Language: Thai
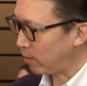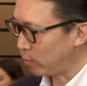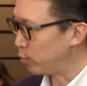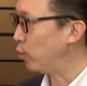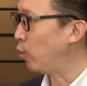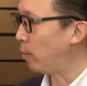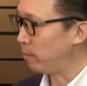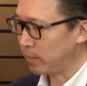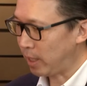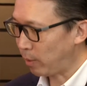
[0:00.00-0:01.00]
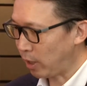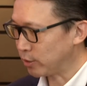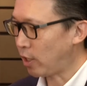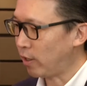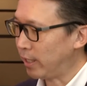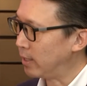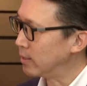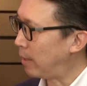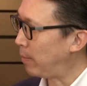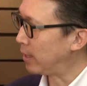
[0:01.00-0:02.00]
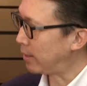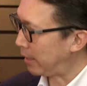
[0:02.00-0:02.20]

กองทุนรวมนะบจเนี่ยสามารถ